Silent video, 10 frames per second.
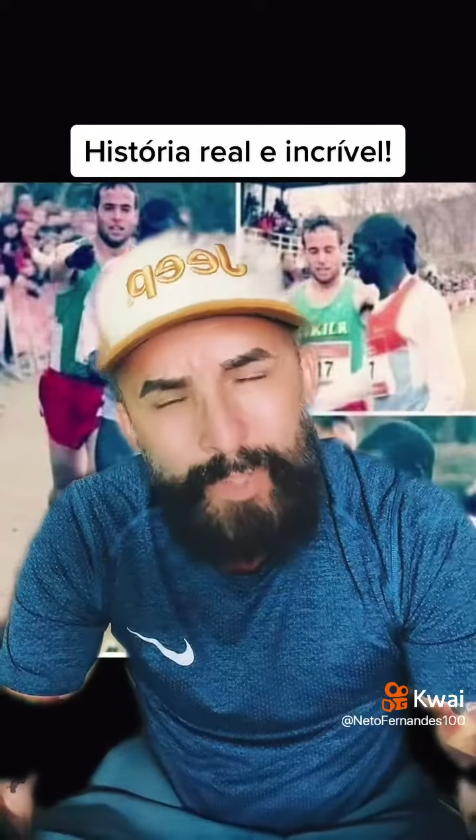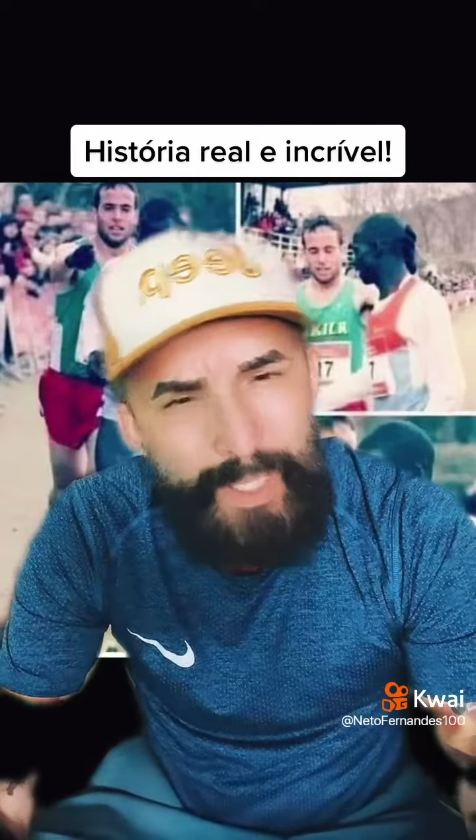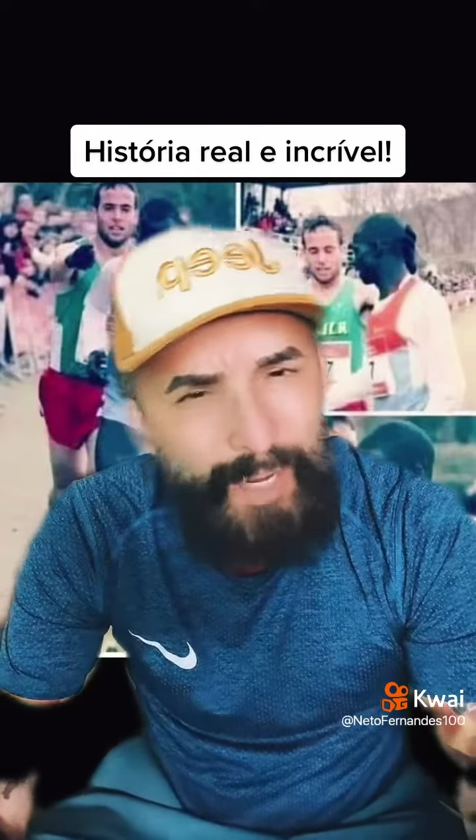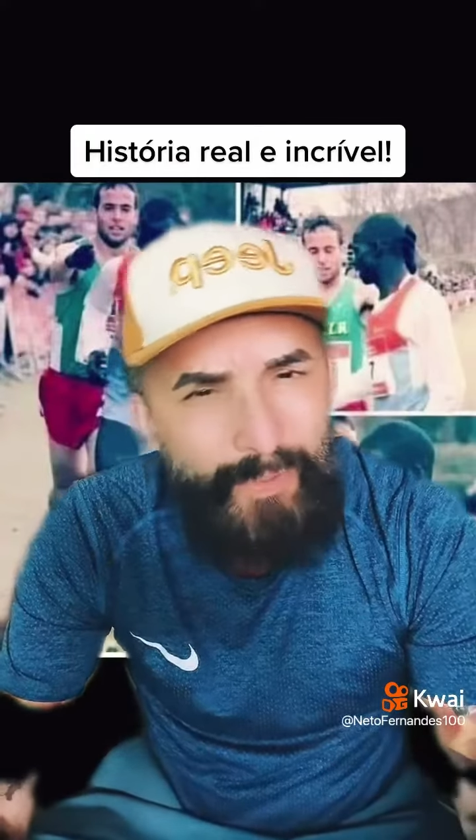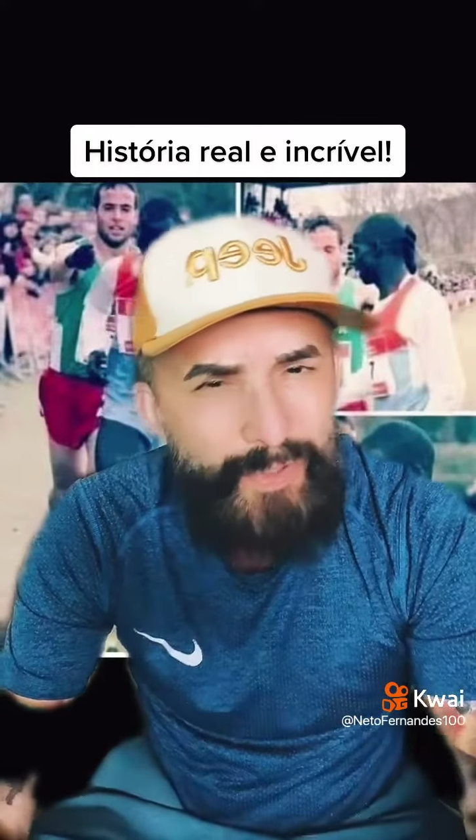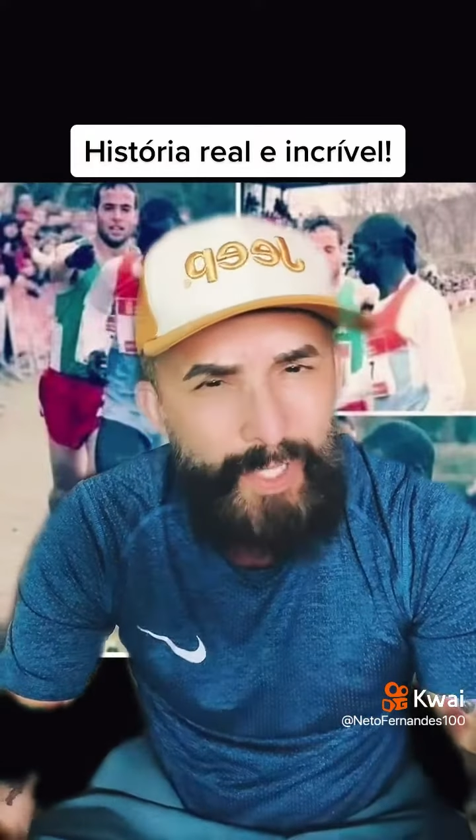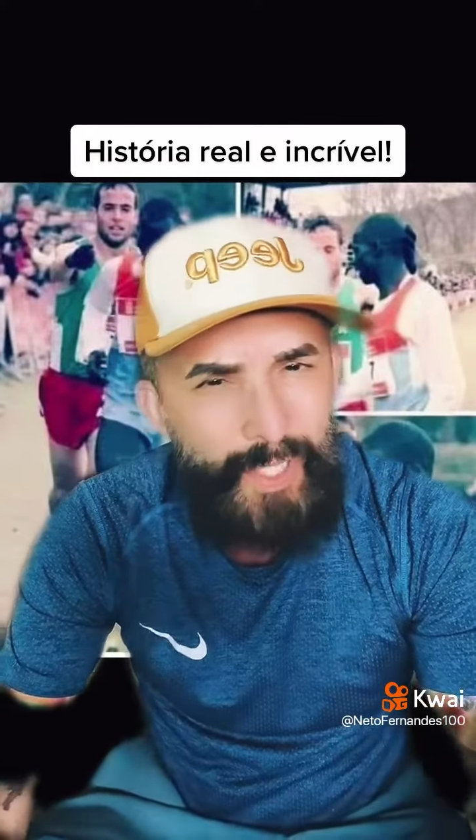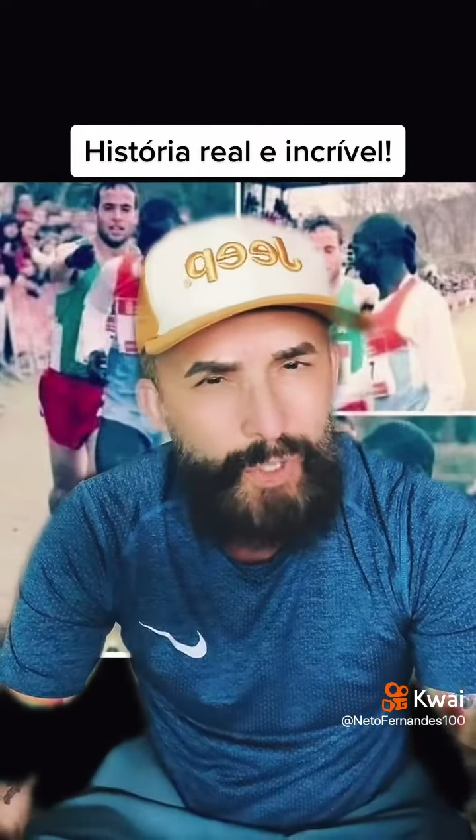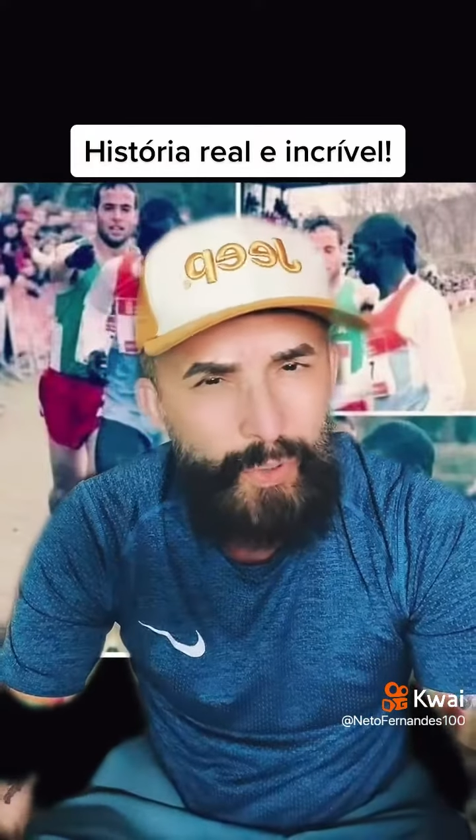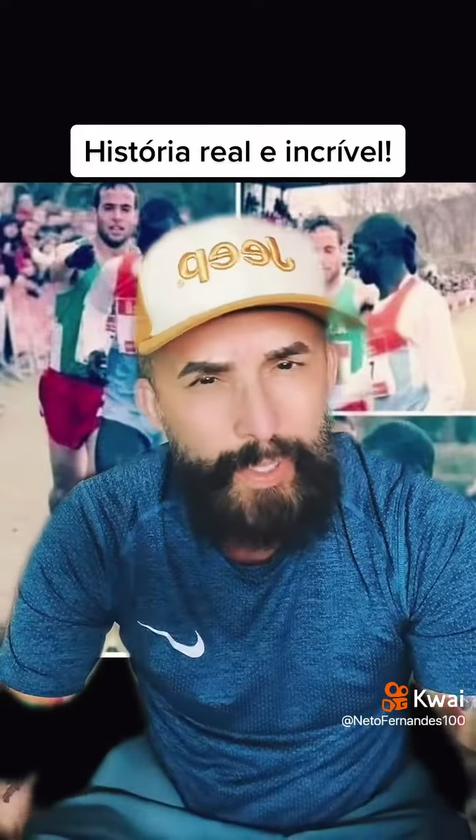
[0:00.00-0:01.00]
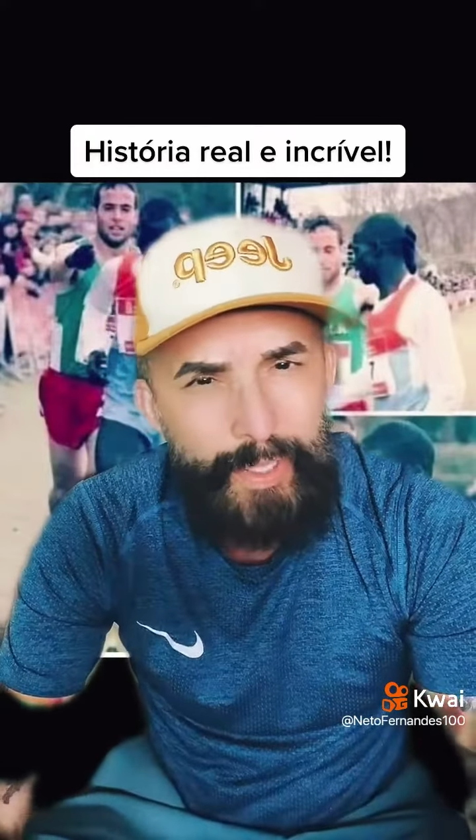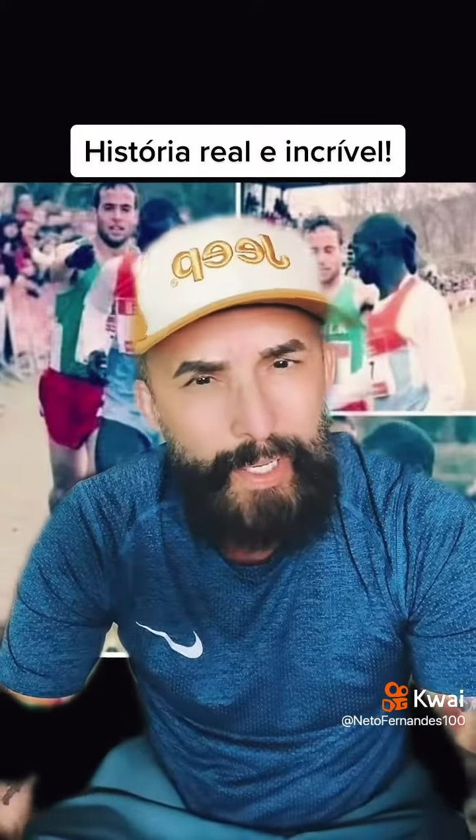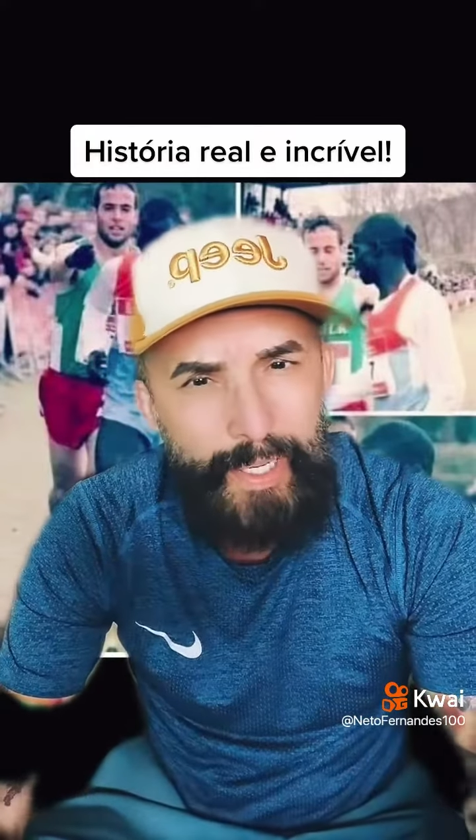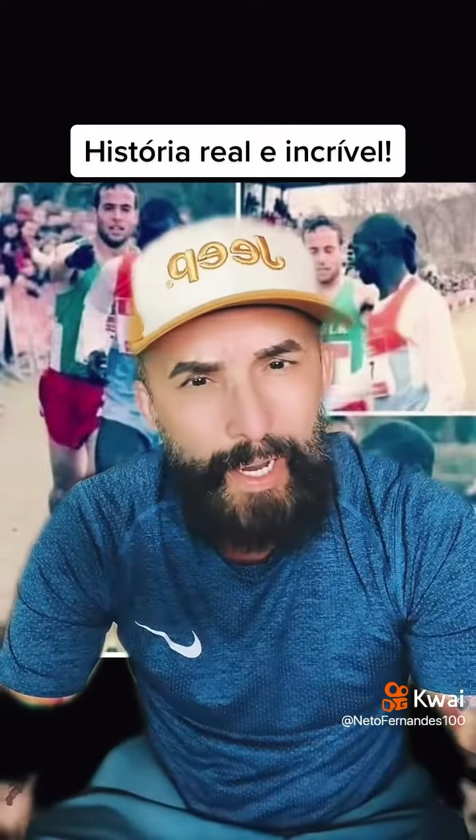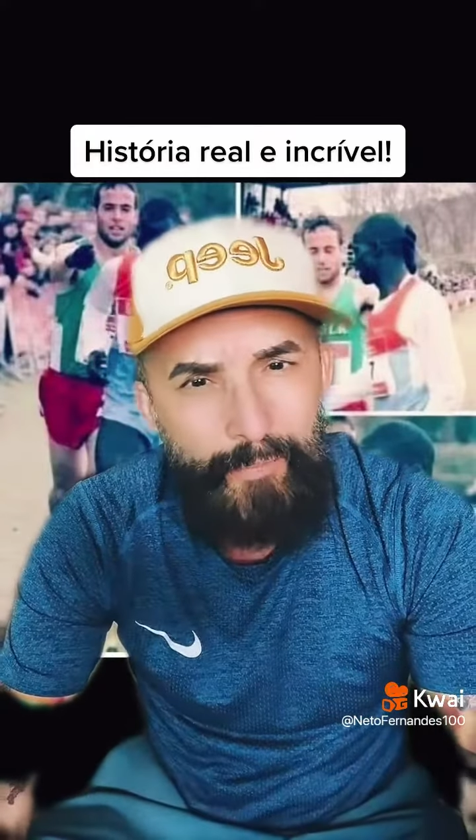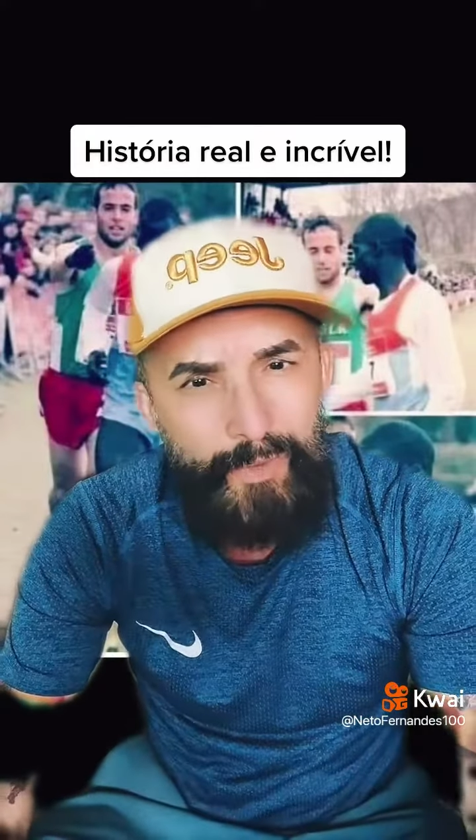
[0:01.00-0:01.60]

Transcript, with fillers: que você deixou ele ganhar?